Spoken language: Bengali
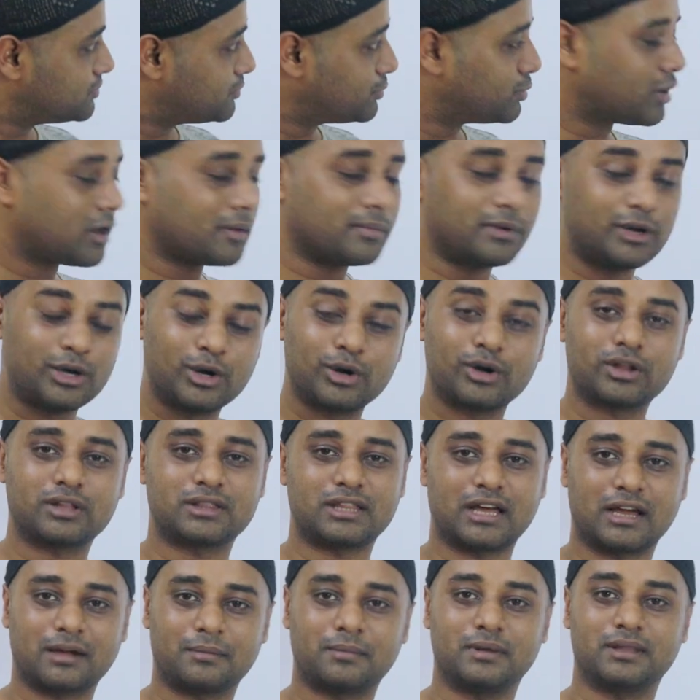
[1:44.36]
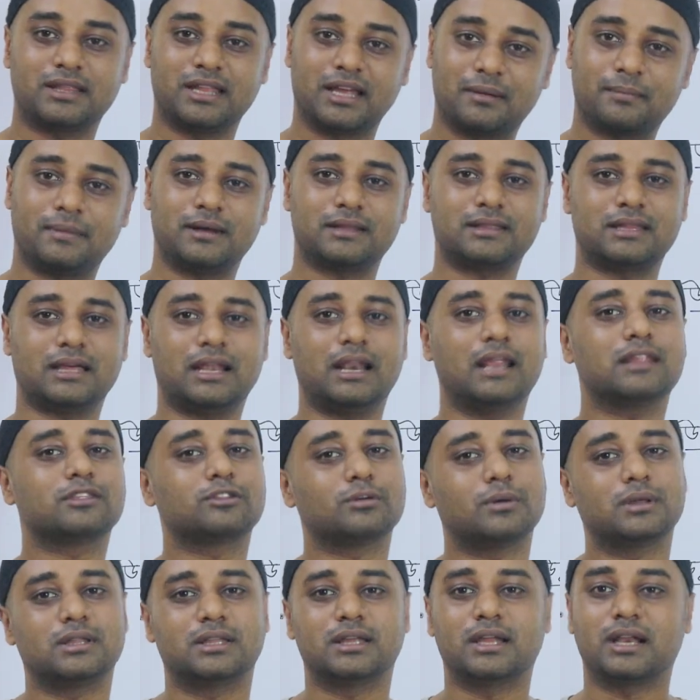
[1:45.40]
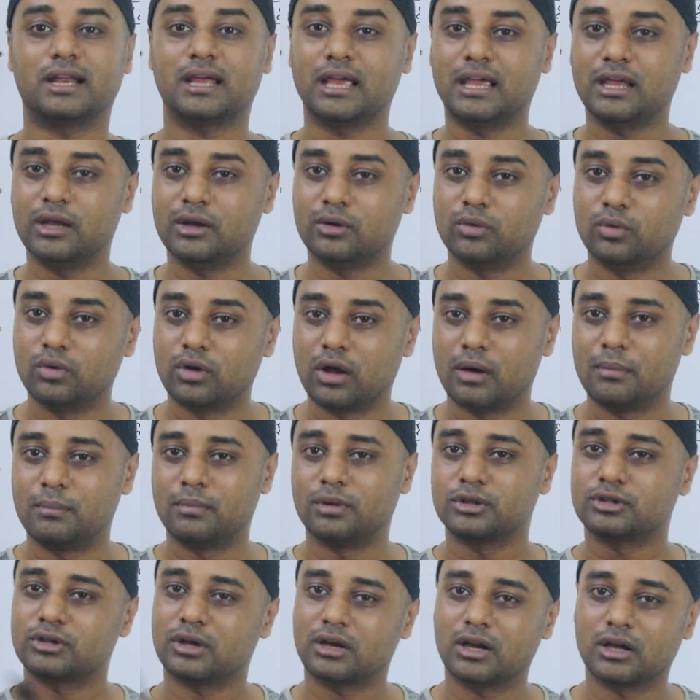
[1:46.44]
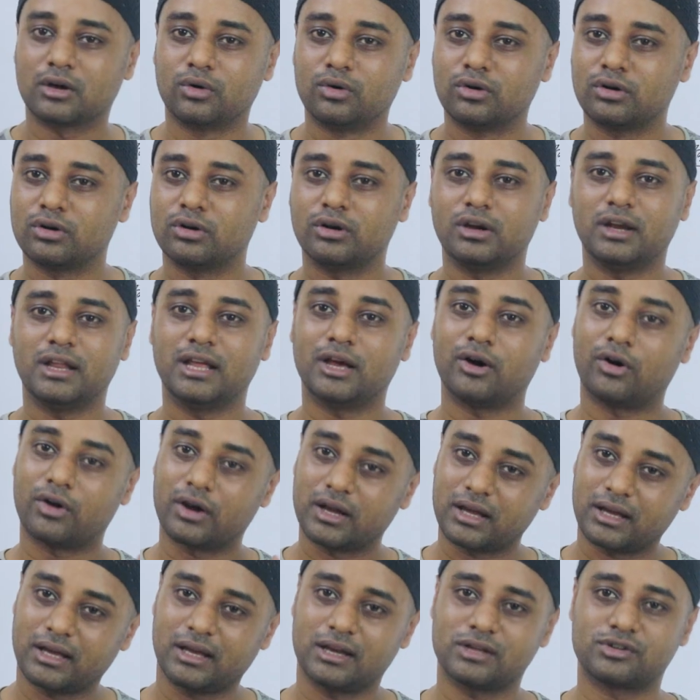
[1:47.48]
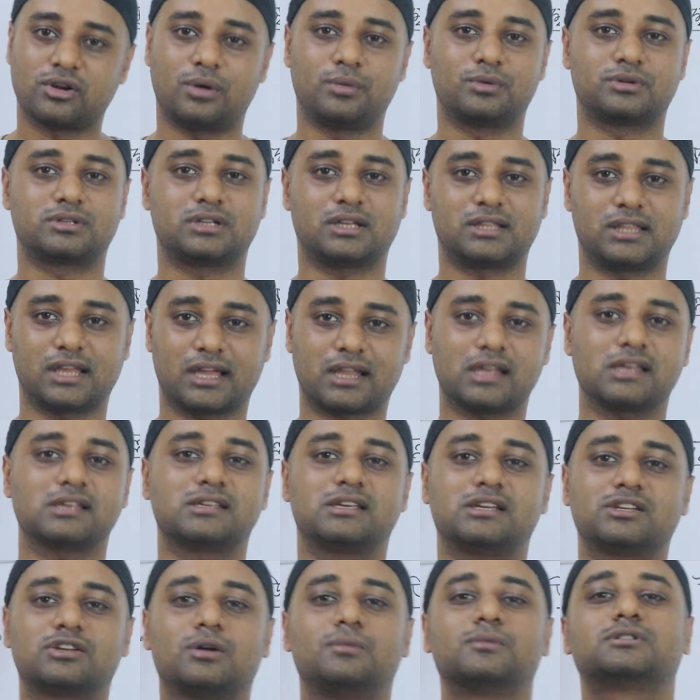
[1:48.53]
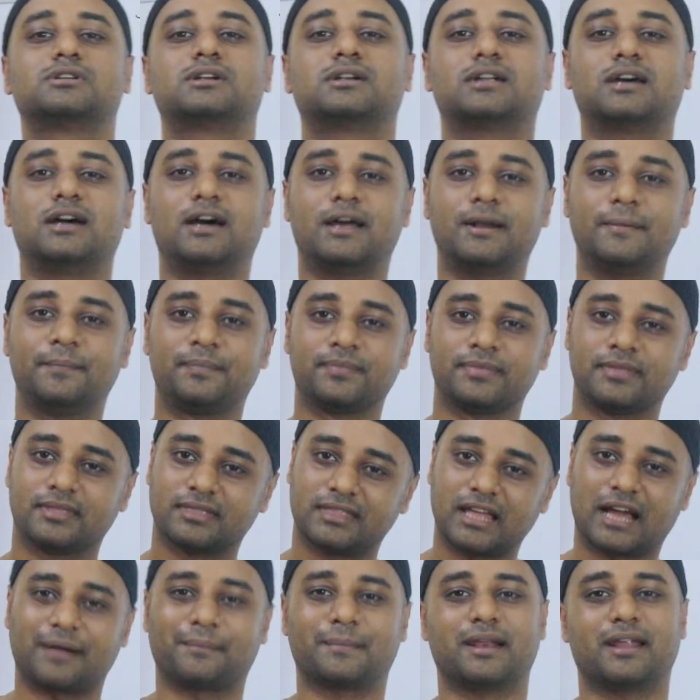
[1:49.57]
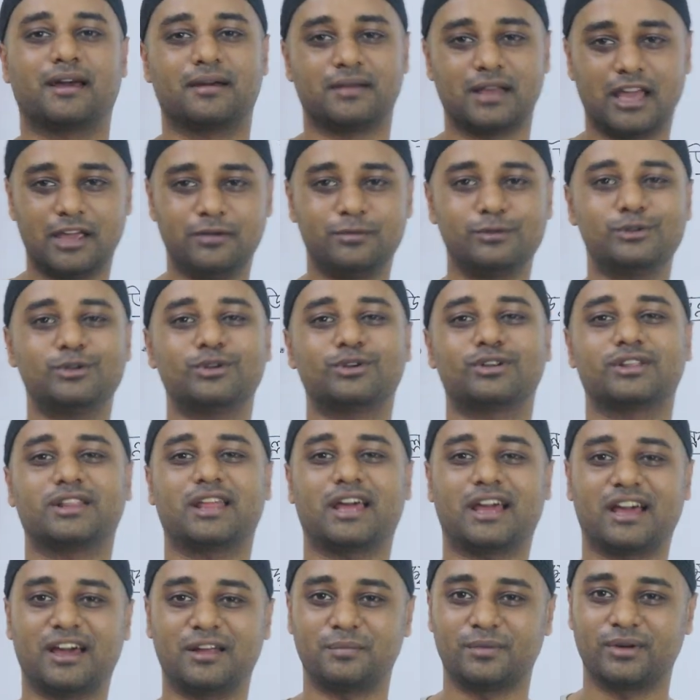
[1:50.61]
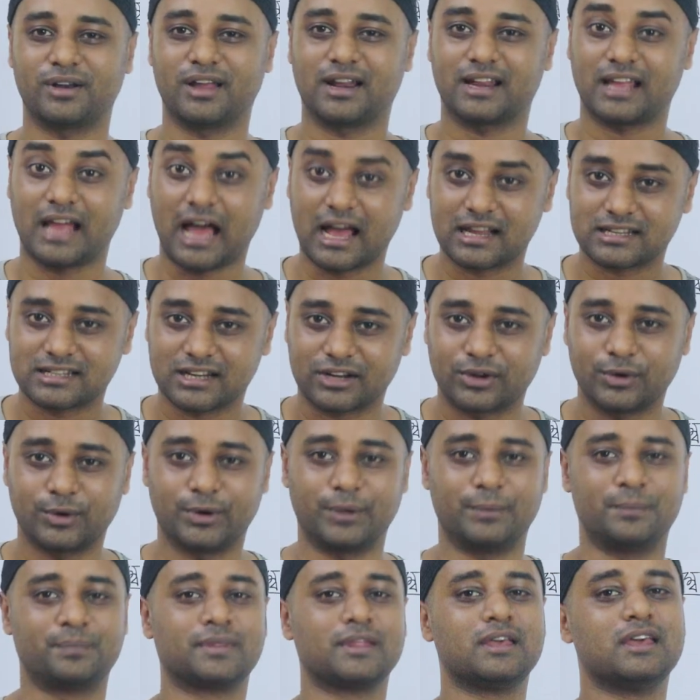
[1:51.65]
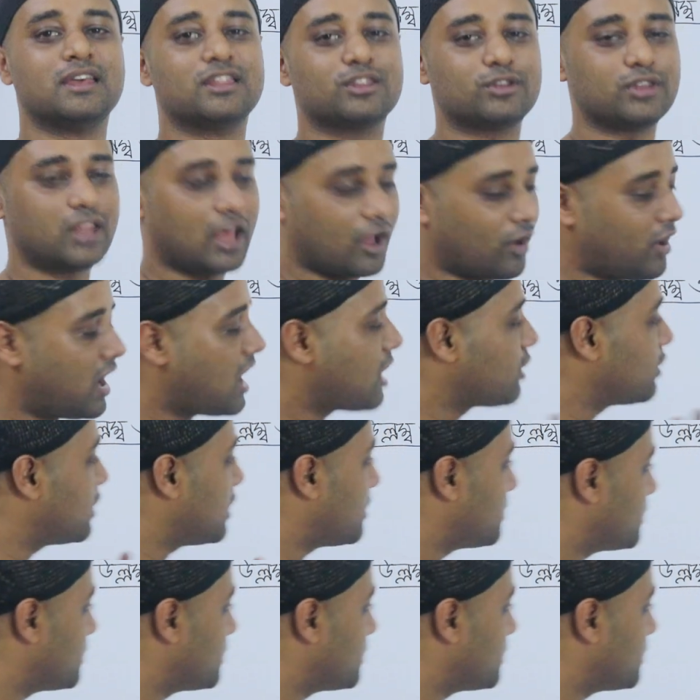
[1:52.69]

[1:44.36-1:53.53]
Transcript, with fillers: পুরো ভিডিওটা থাকবা দেখবা তাহলে তোমাদের এই উলম্ব তলে ঘূর্ণন নিয়ে অনেকেরই সমস্যা থাকে সেই সমস্যাটা আর থাকবে না এই ভিডিওটা দেখার পরে আর কি আশা করি তো দেখো এখন